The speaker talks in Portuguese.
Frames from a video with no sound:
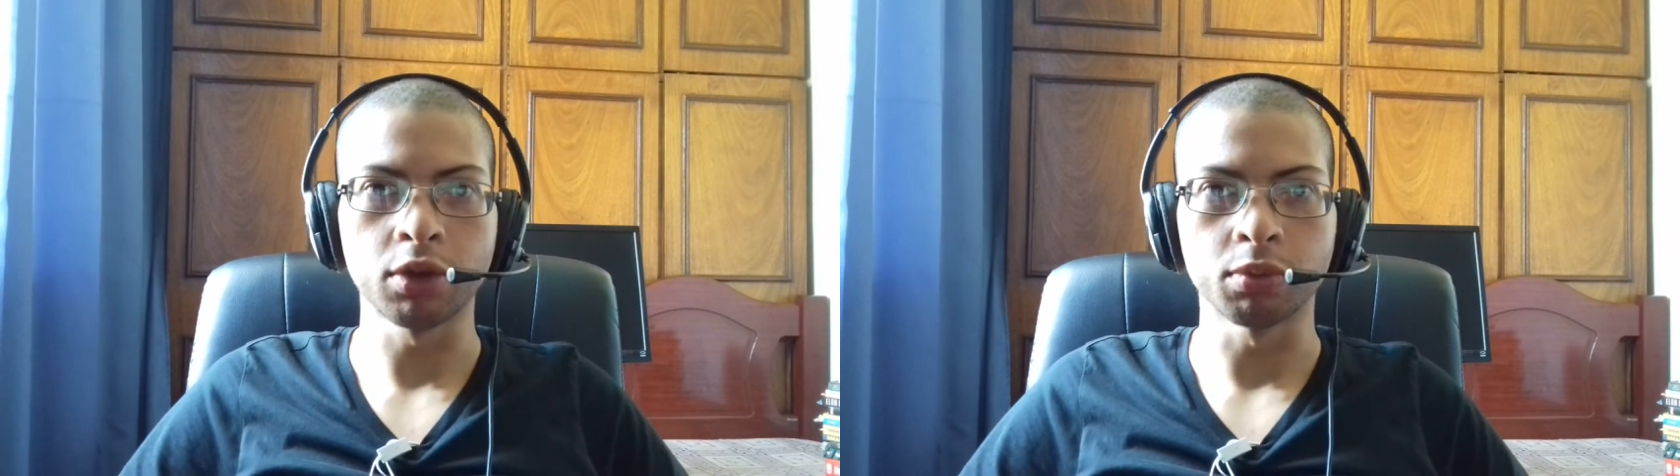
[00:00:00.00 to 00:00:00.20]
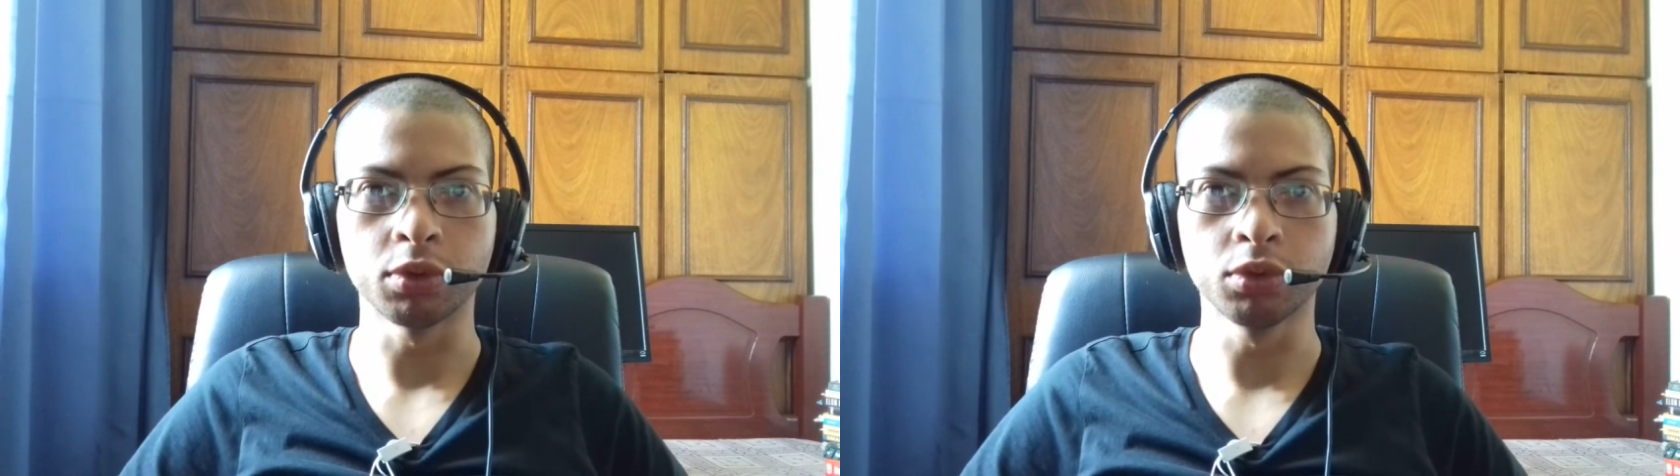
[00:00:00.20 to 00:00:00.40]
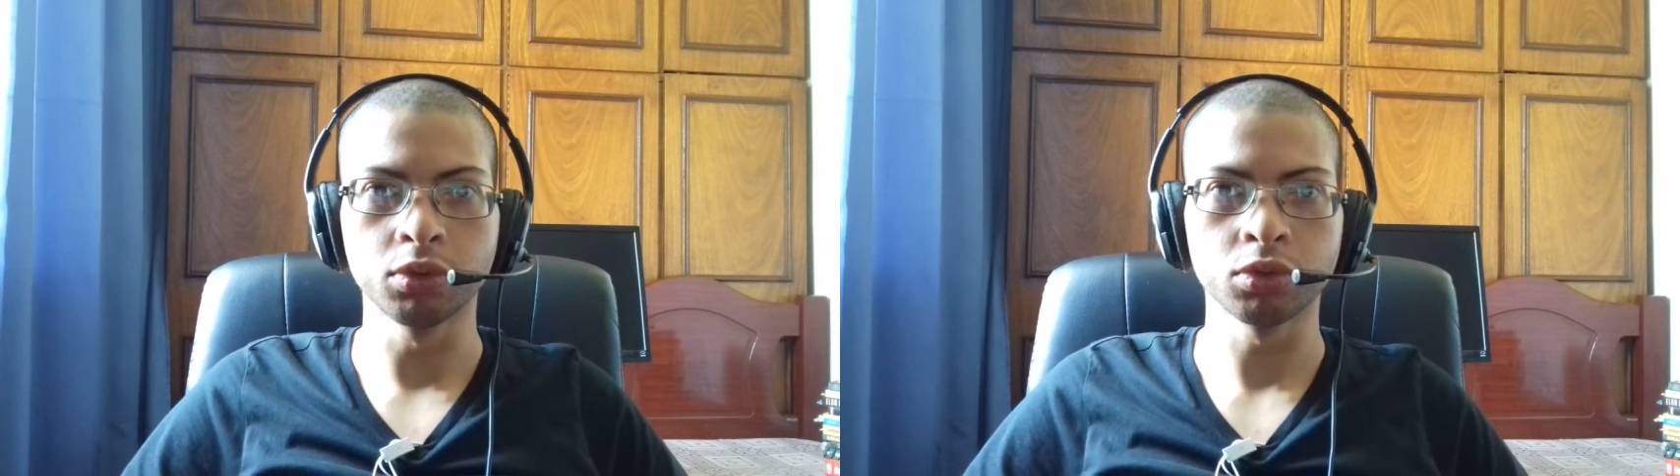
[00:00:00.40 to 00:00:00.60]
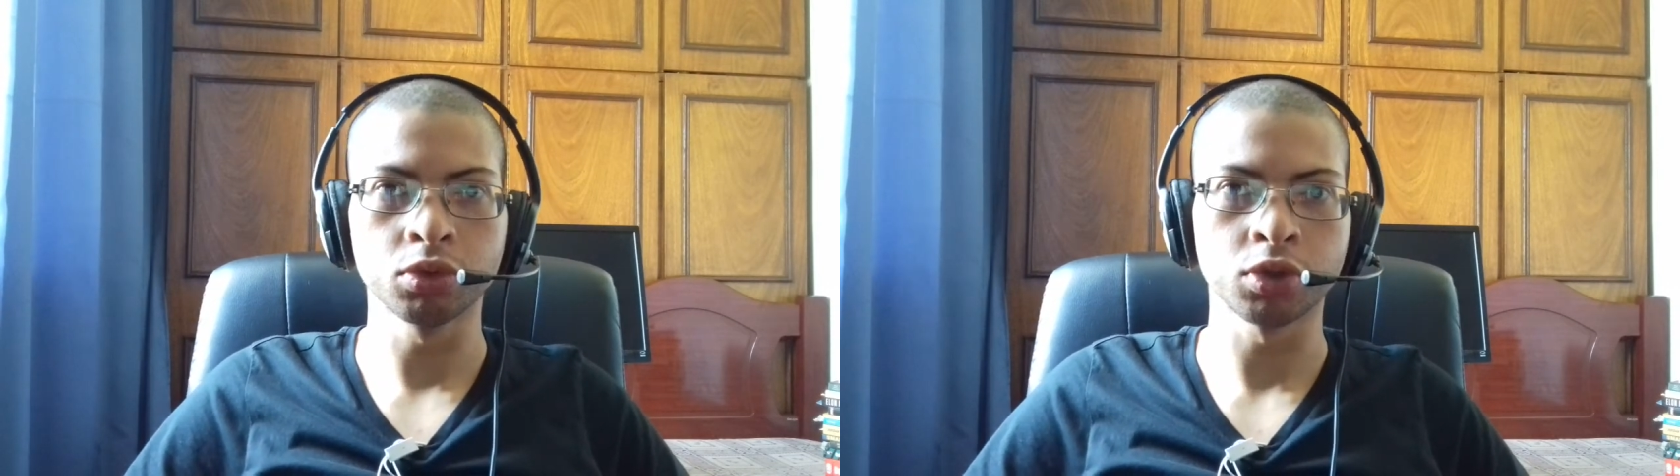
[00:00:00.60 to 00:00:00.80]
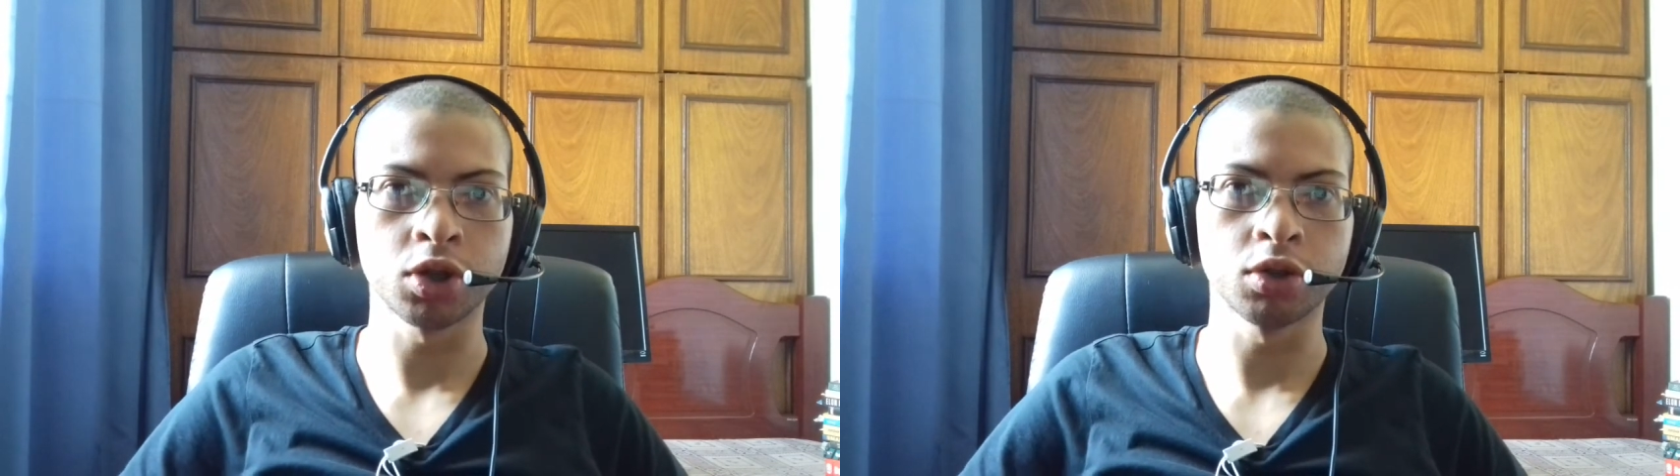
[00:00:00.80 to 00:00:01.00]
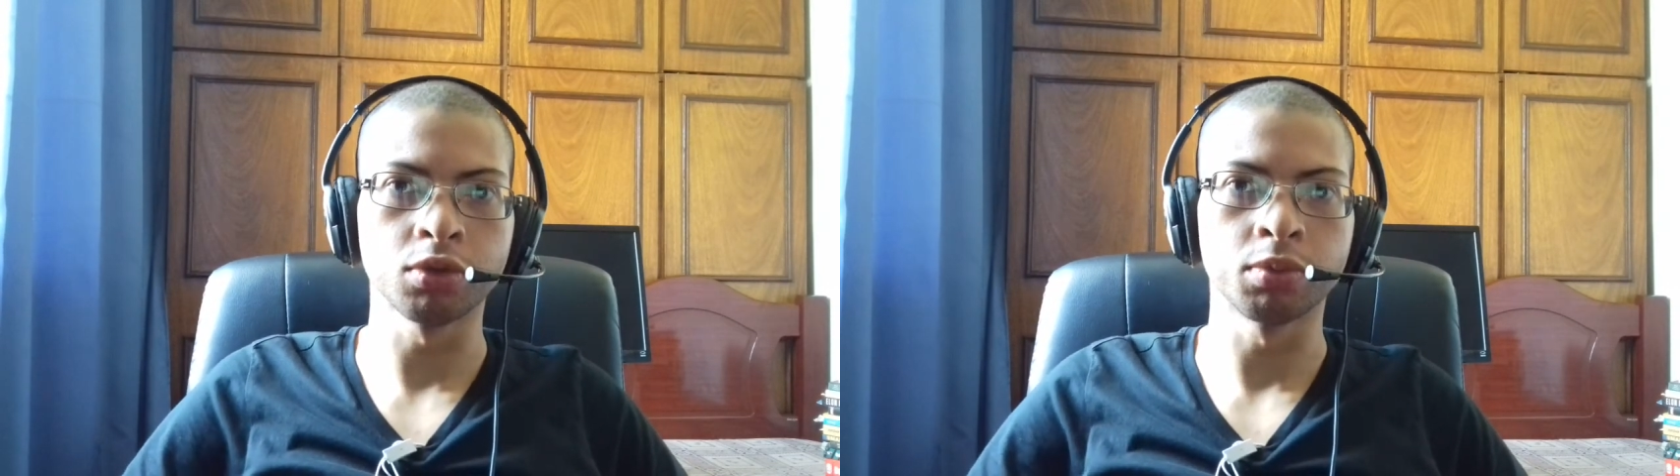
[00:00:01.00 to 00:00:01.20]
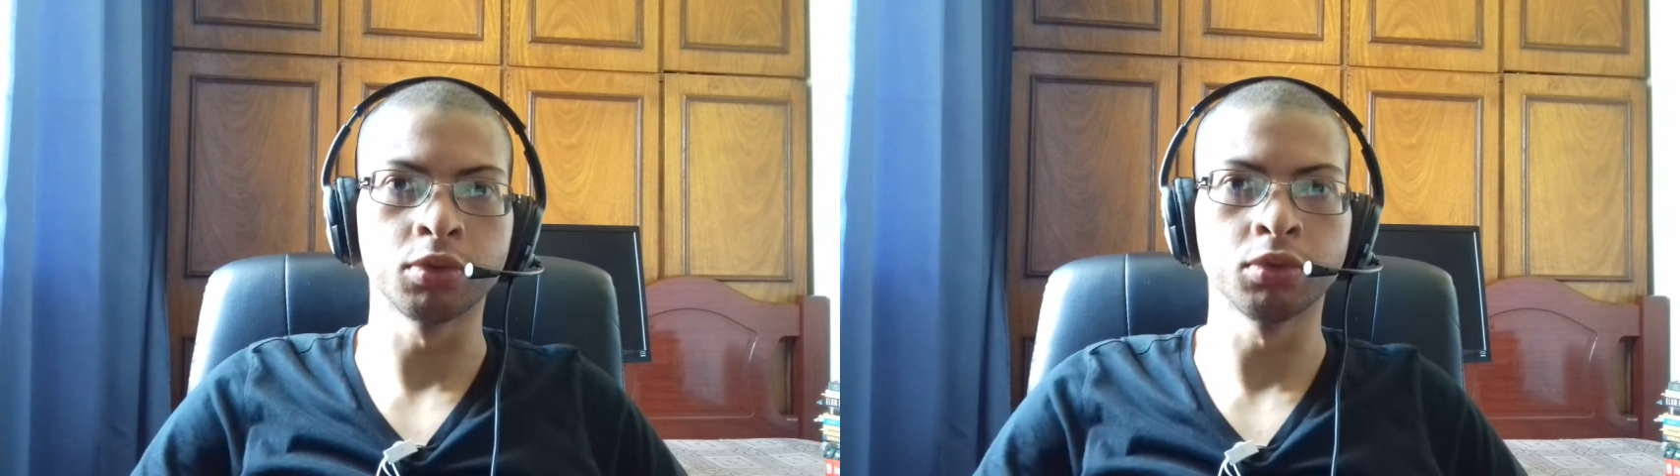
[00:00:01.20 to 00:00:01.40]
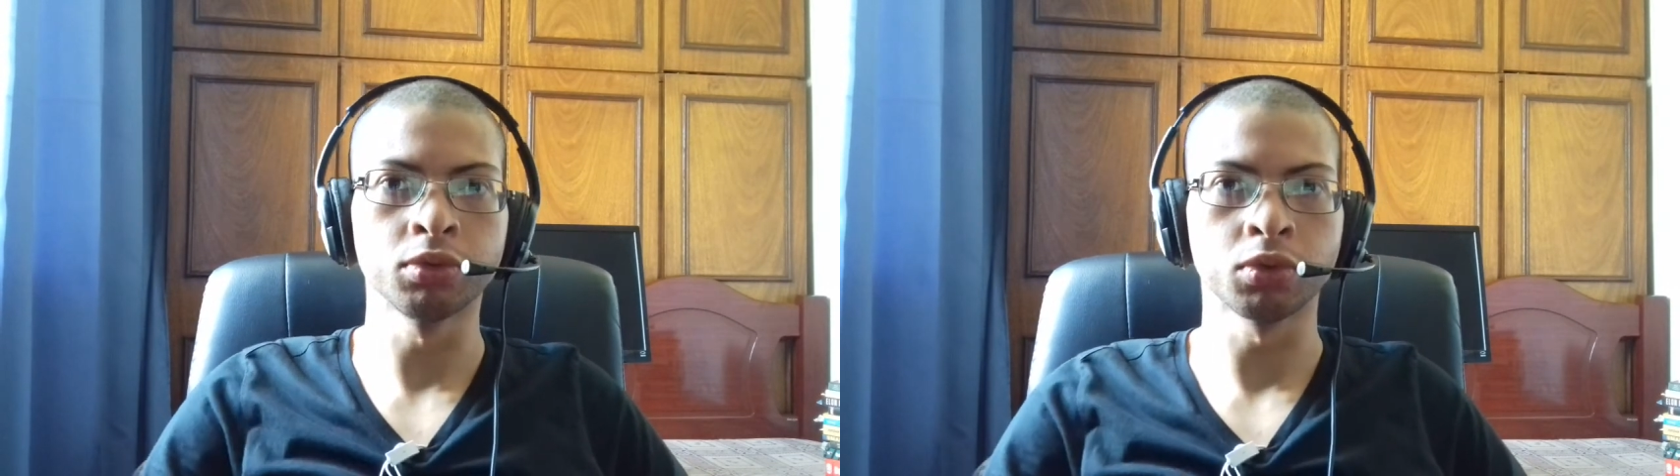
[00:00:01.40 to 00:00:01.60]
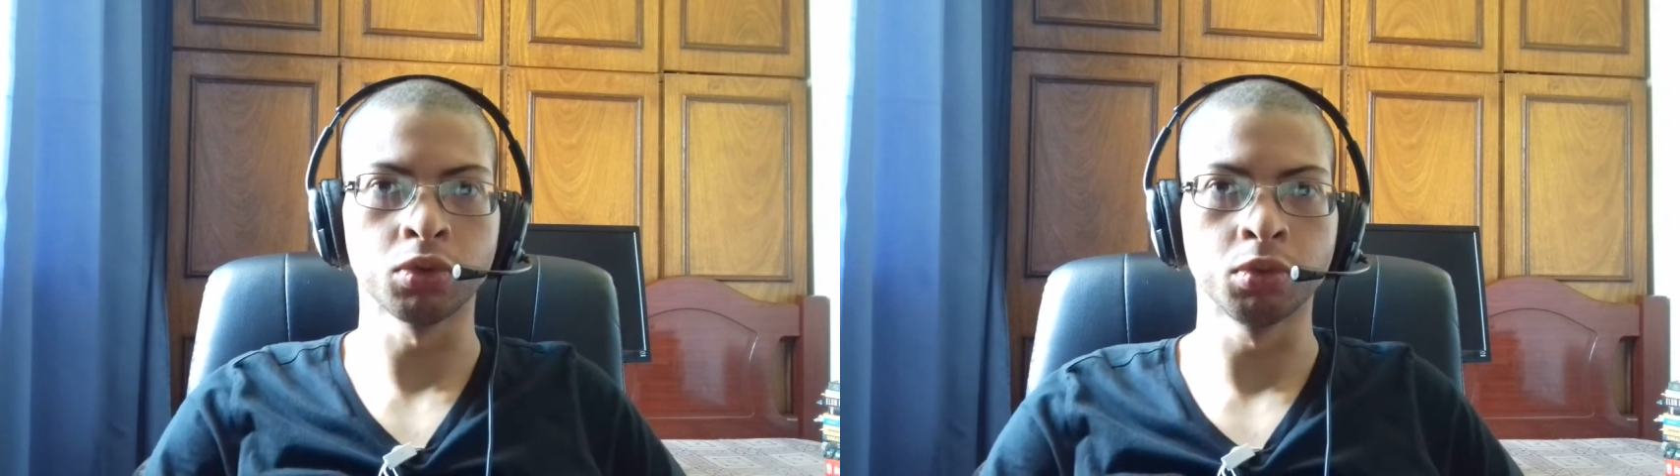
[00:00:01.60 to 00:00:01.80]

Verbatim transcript: Lubuntu, Xubuntu,